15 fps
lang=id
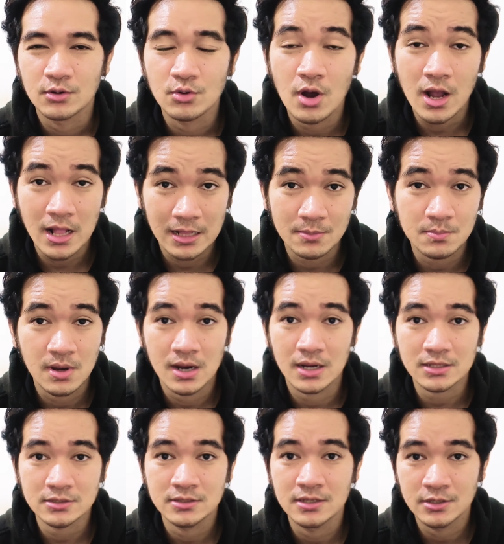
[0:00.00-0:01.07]
gue harap
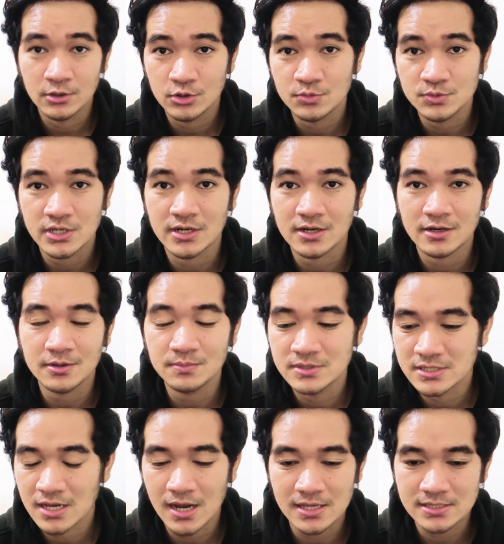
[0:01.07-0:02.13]
banget dia YouTube channel ini
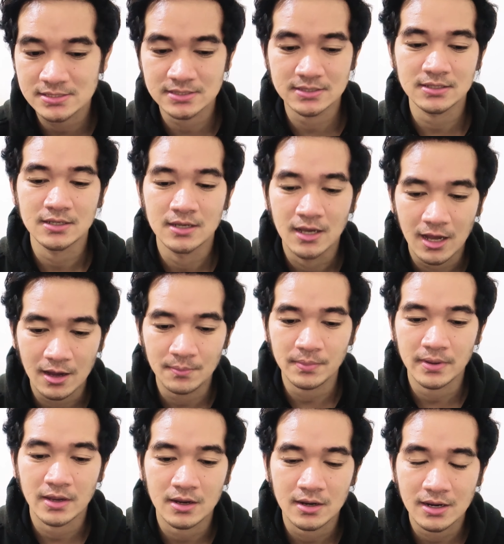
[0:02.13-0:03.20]
bisa ngasih apa
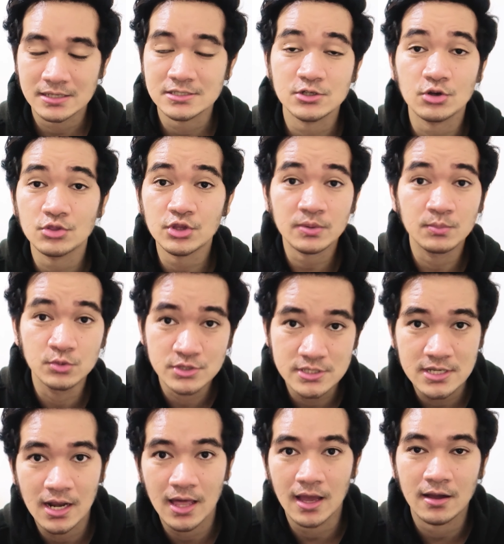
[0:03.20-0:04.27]
ya ngasih
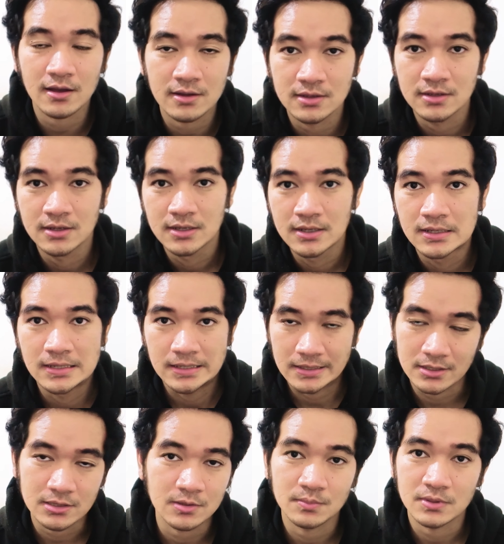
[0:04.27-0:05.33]
kontribusi lah
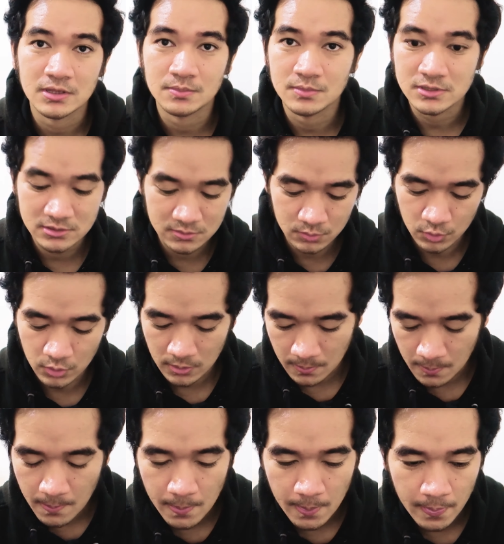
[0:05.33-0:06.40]
ke teman-teman semua
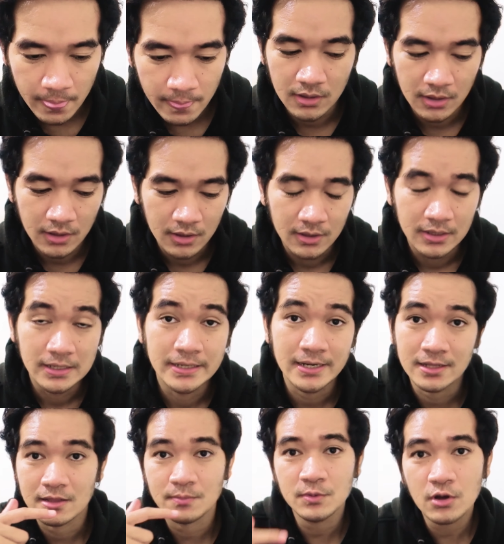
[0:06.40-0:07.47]

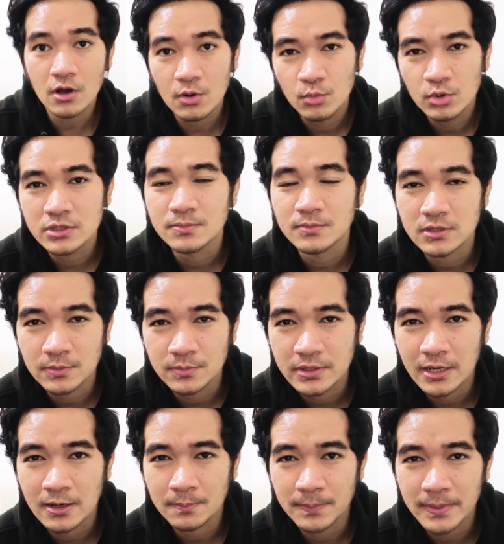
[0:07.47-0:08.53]
nah tapi kalau buat teman-teman
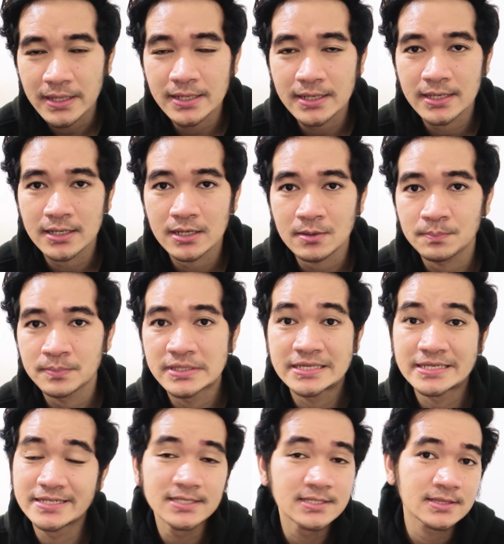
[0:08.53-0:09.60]
yang pengen
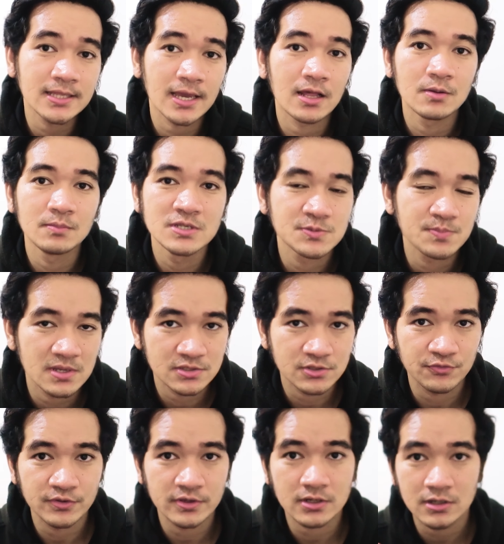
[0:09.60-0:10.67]
lebih detail lebih
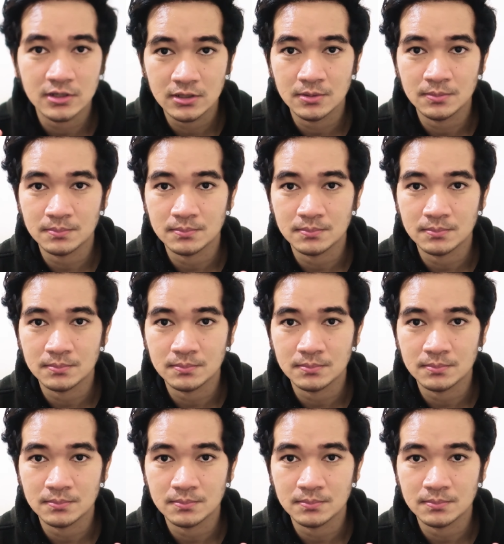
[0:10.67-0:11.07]
spesifik ke